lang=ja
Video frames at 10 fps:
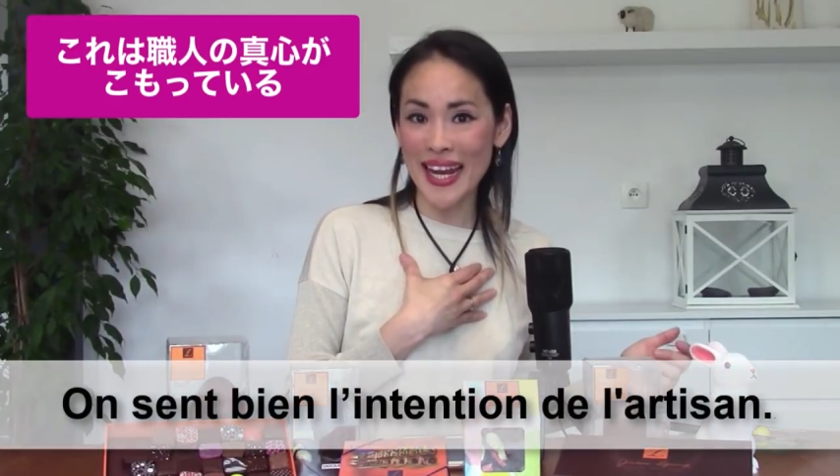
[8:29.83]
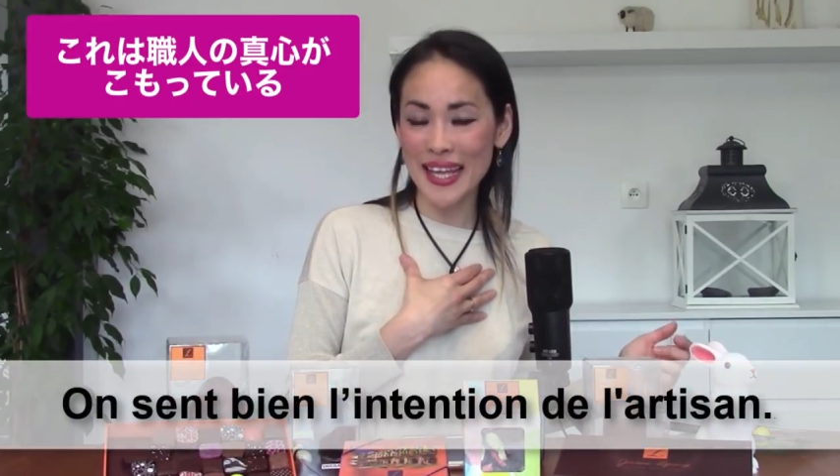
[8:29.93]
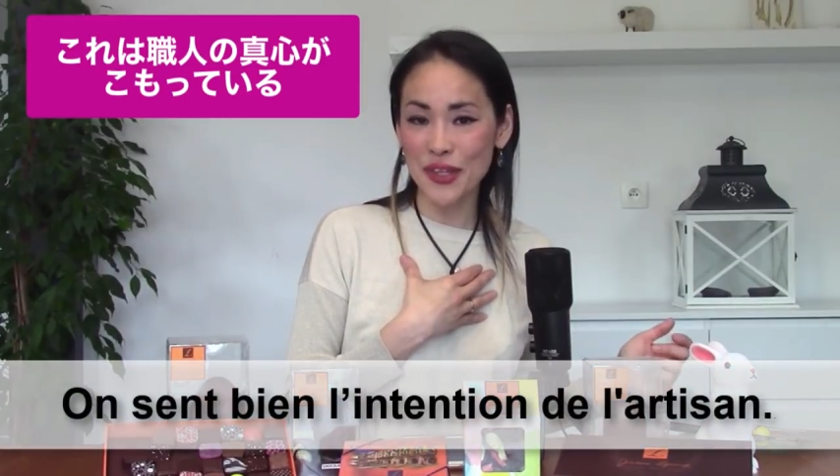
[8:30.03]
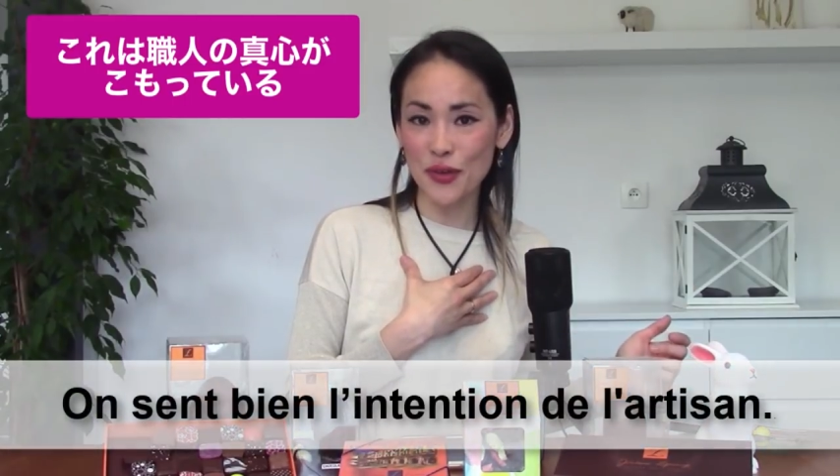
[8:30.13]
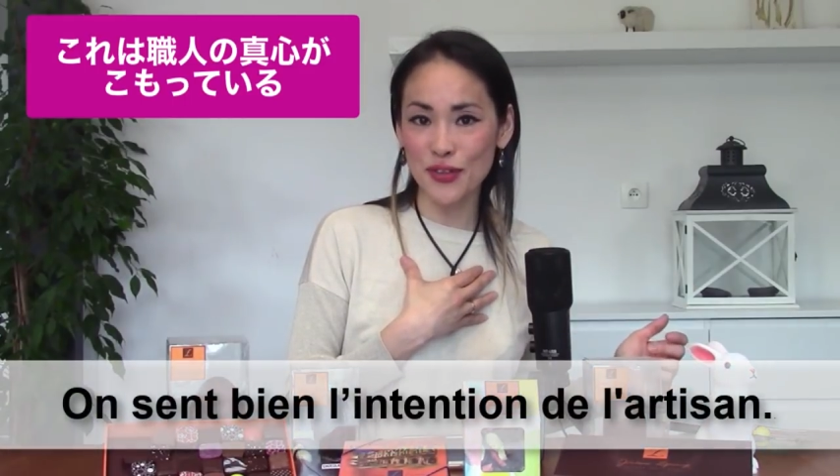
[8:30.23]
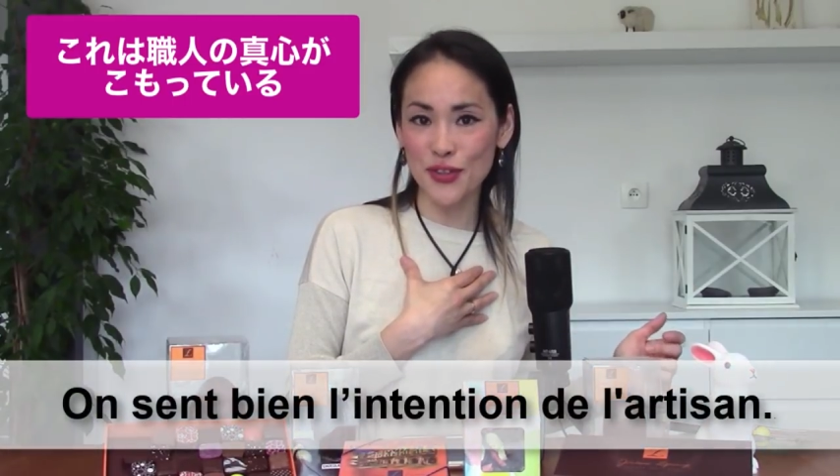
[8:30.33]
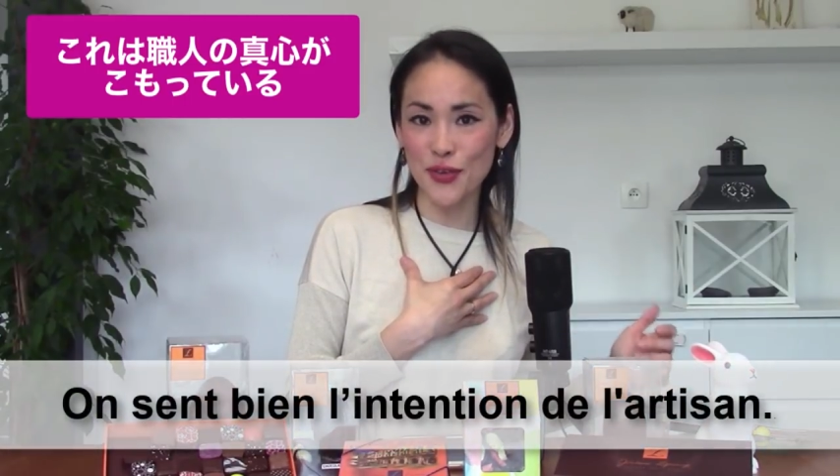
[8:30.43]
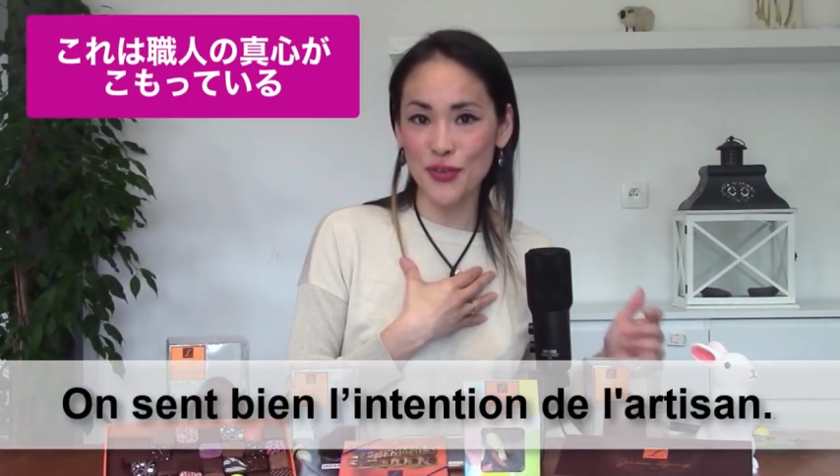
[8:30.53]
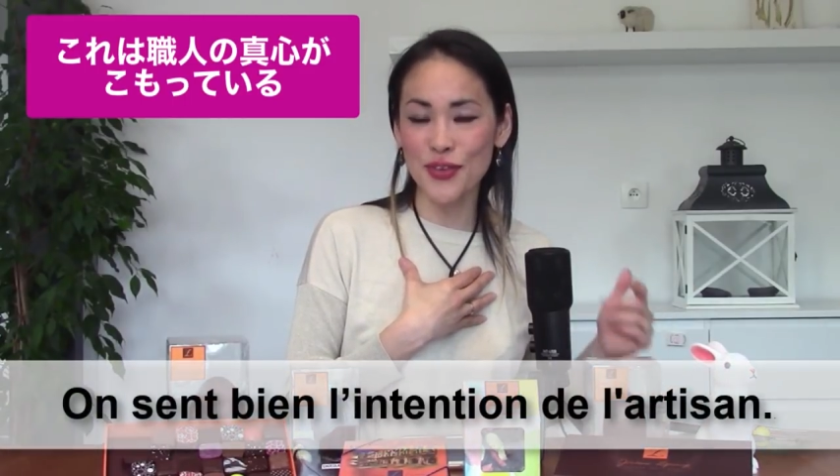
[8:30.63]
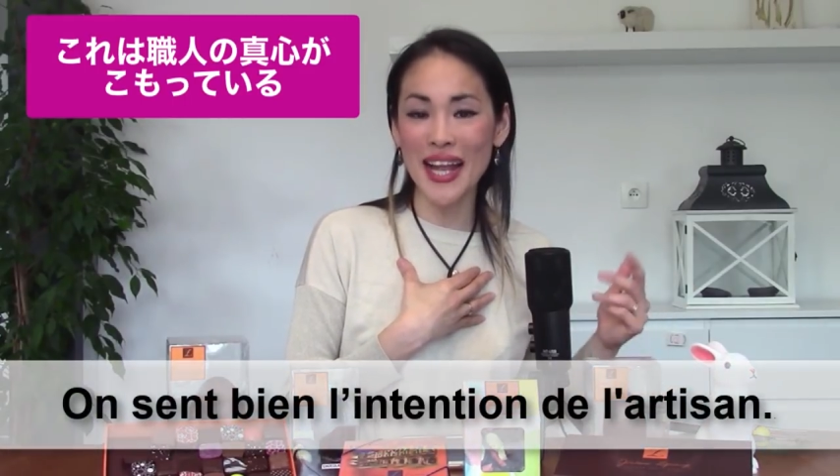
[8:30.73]

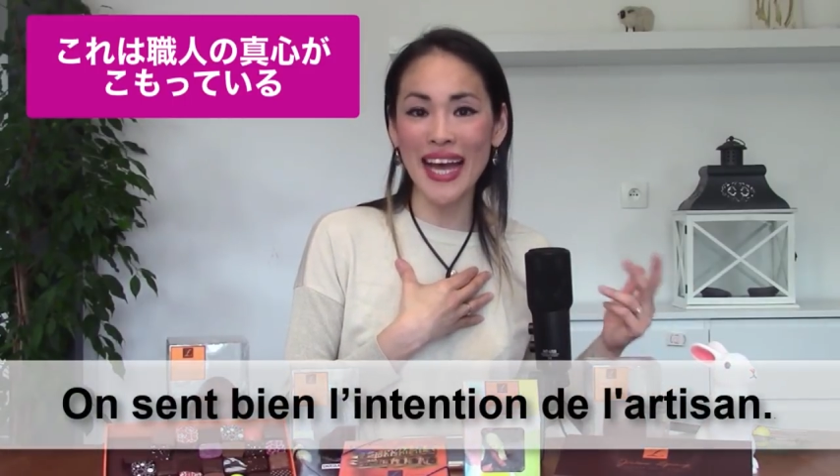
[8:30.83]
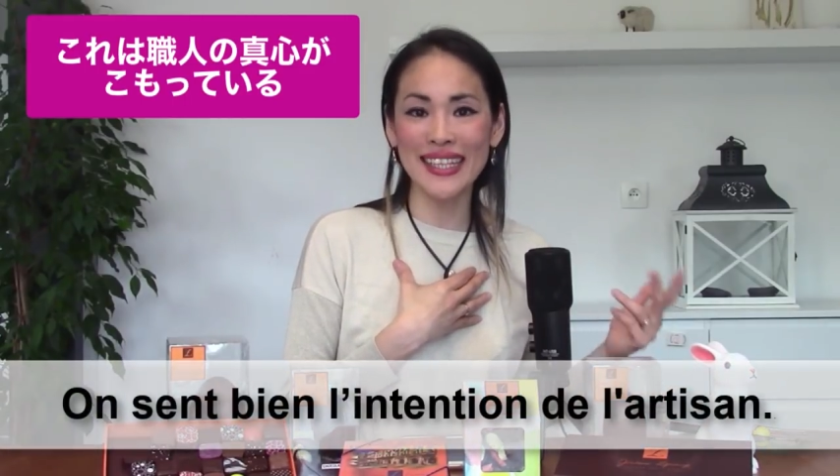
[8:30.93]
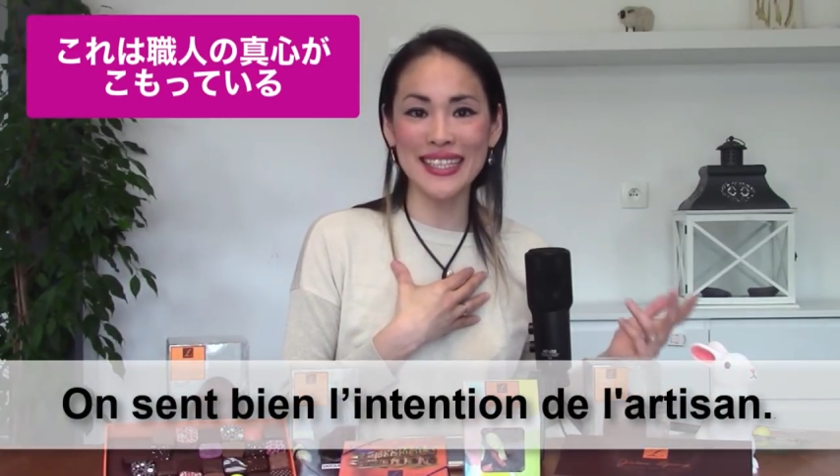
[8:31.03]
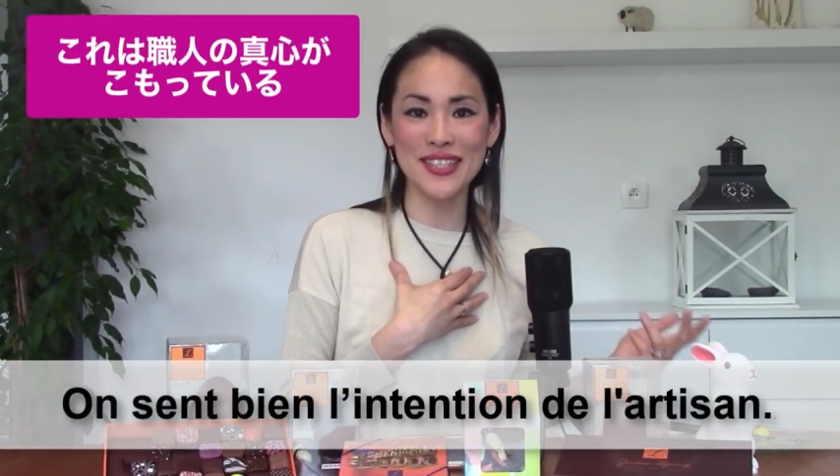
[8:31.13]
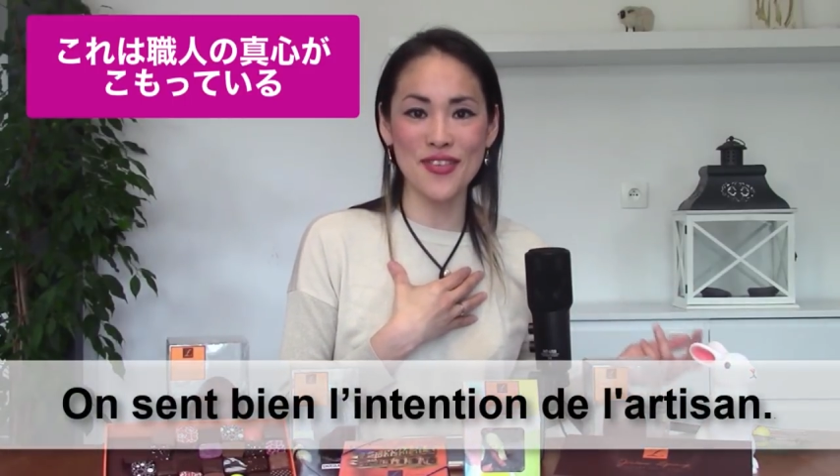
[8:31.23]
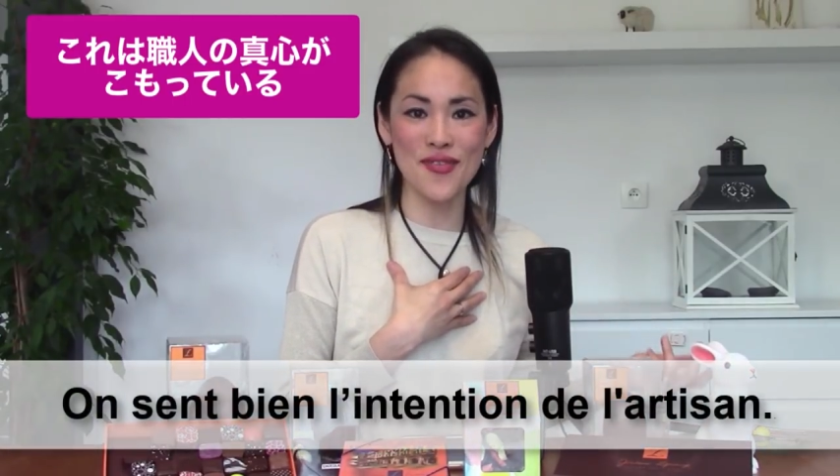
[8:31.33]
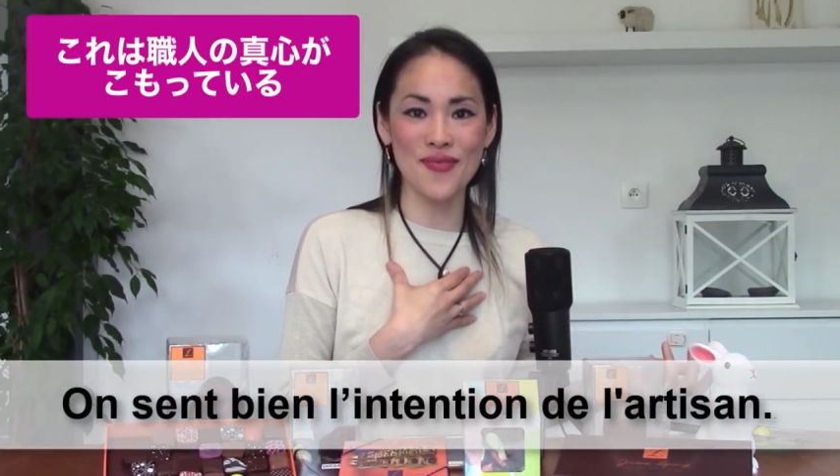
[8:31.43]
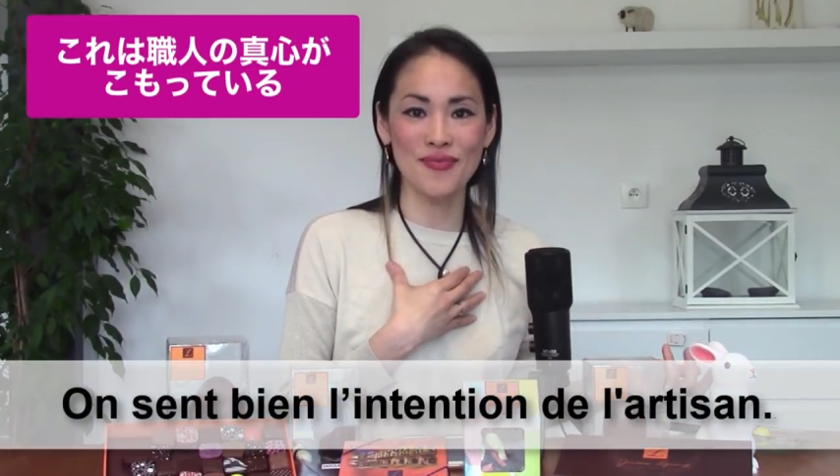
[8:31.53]
l'intention de l'artisan.